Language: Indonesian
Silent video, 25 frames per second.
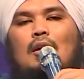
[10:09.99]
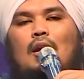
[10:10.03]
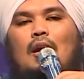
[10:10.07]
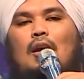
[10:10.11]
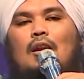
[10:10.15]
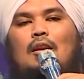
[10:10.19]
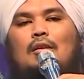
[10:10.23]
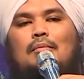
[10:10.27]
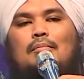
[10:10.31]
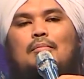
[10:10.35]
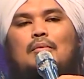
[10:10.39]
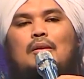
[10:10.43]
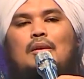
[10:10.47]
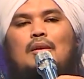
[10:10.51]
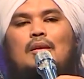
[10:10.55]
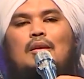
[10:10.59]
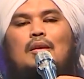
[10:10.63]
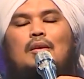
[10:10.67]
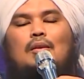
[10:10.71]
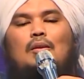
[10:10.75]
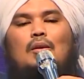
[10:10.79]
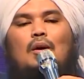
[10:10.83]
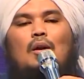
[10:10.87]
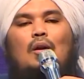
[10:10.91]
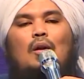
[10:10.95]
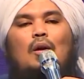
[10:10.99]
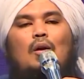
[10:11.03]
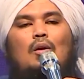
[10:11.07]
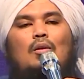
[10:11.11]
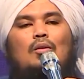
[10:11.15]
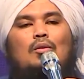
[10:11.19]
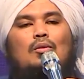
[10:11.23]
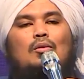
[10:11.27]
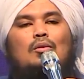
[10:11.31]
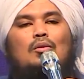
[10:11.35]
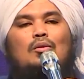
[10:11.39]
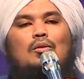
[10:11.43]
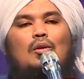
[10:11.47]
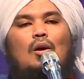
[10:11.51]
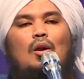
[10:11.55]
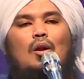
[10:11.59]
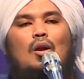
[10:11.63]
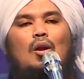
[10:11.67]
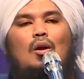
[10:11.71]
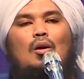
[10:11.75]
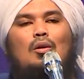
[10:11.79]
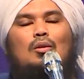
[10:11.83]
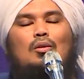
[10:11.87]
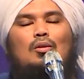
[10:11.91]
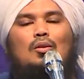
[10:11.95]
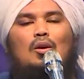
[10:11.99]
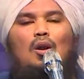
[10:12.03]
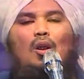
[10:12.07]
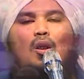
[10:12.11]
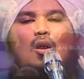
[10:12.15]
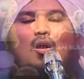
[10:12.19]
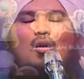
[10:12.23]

help me, tolong, tolong,